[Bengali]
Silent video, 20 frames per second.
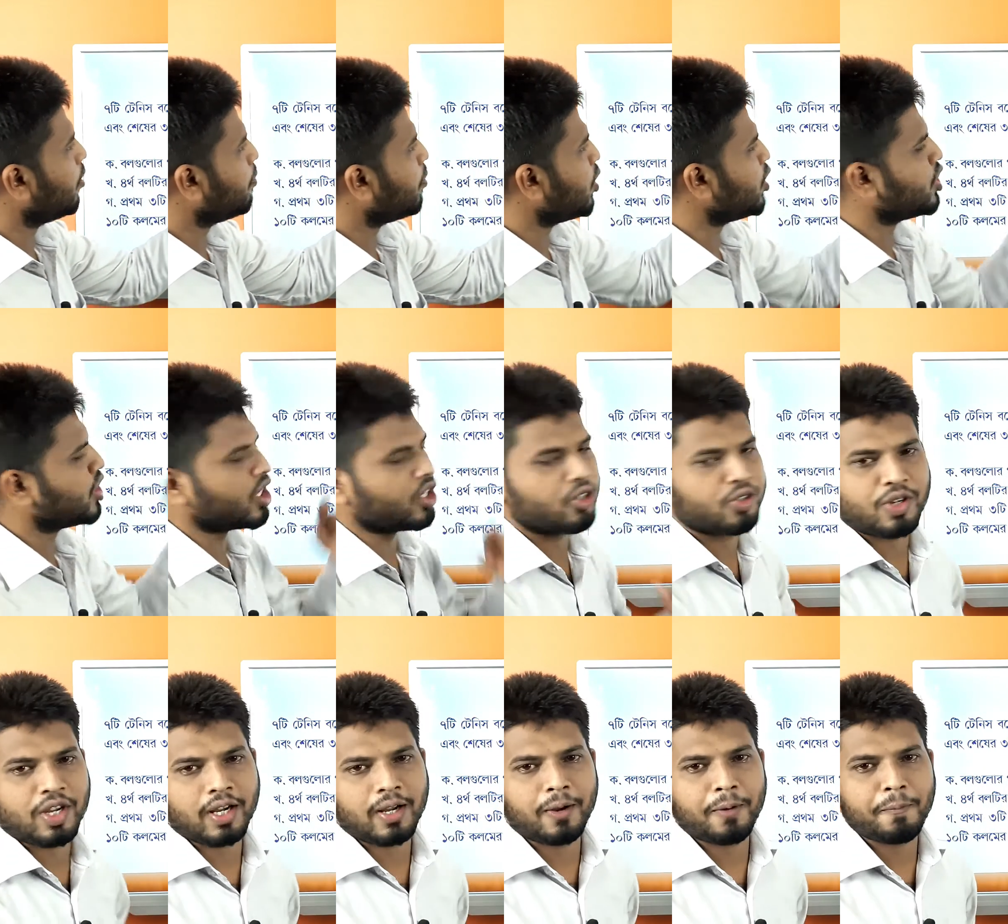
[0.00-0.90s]
পঞ্চান্ন
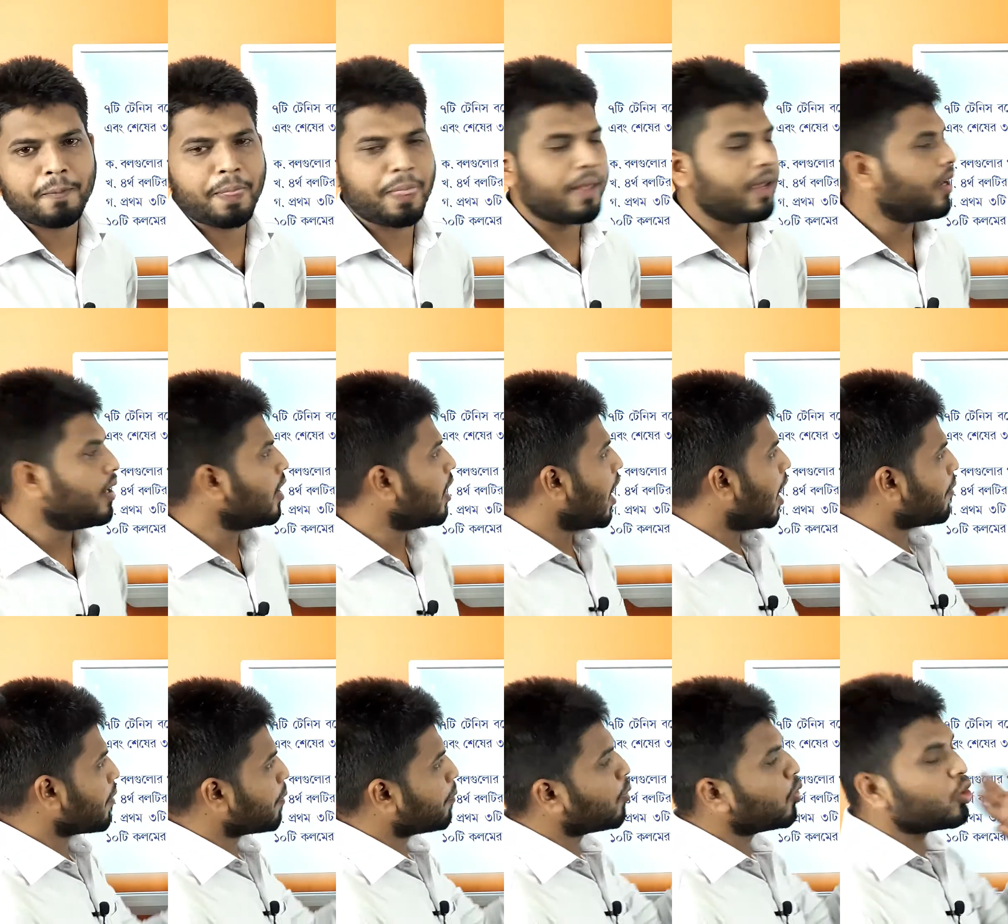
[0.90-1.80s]
টাকা
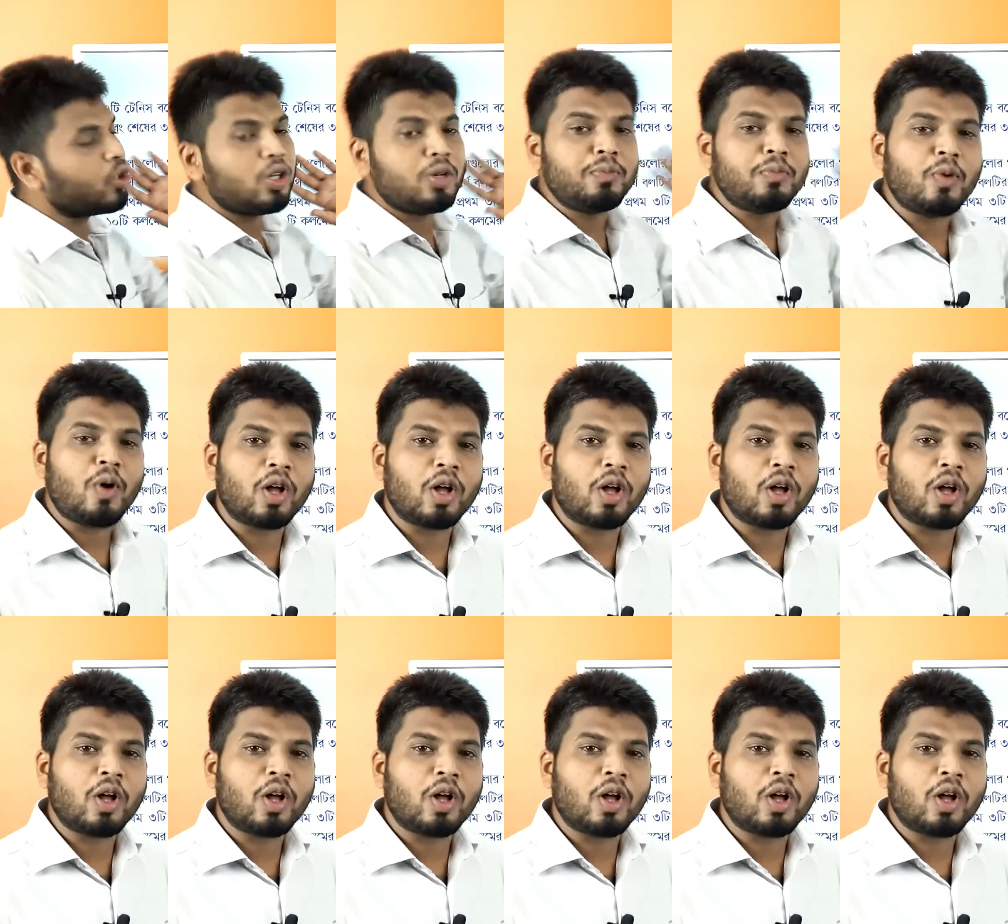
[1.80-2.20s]
আমরা প্রথম